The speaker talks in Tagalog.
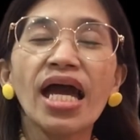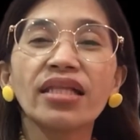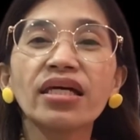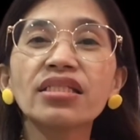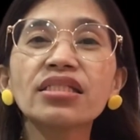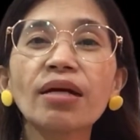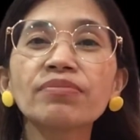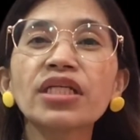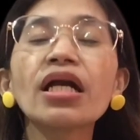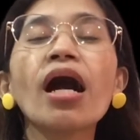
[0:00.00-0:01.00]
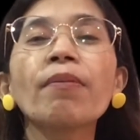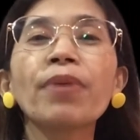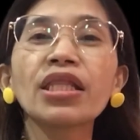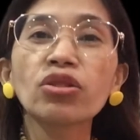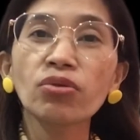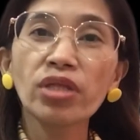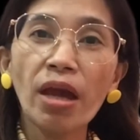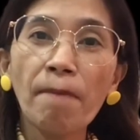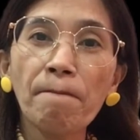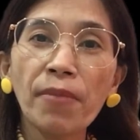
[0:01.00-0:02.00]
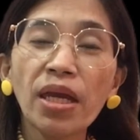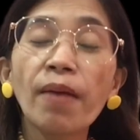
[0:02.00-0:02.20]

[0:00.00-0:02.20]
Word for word: And then, something happened to them.